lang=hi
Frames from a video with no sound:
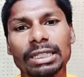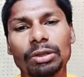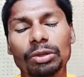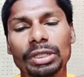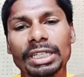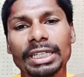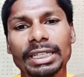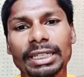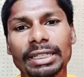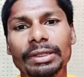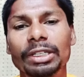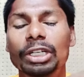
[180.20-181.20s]
हो ठीक
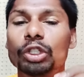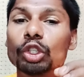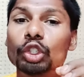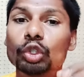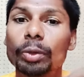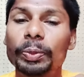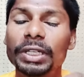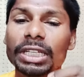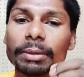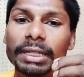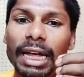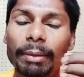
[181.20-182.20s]
है तो जो
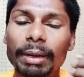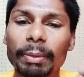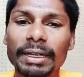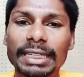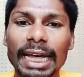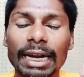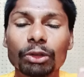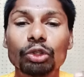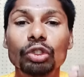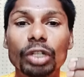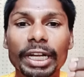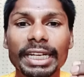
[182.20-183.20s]
विधि विधान मैं बता रहा हूँ
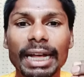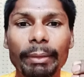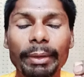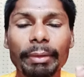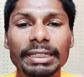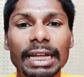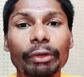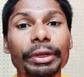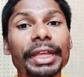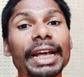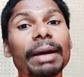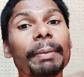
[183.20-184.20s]
जो तरीका मैं बता रहा हूँ
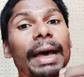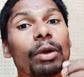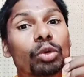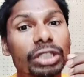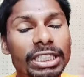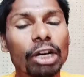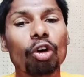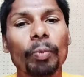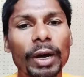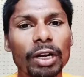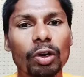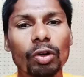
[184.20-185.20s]
एक बार उसके
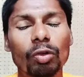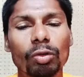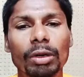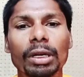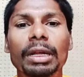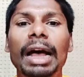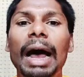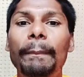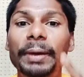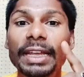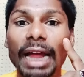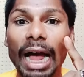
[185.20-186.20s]
ऊपर करो और
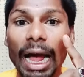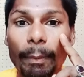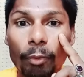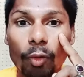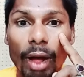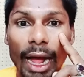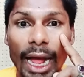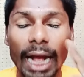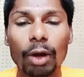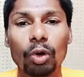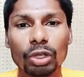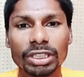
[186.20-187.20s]
फिर आपको
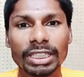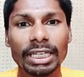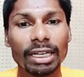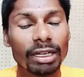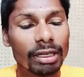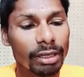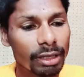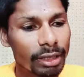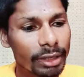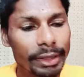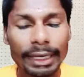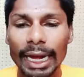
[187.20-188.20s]
आंखों से
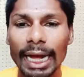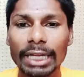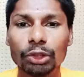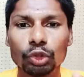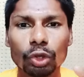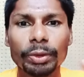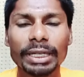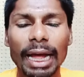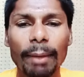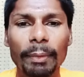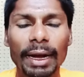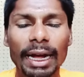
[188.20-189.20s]
या जो भी
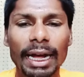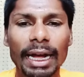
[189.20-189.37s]
आपका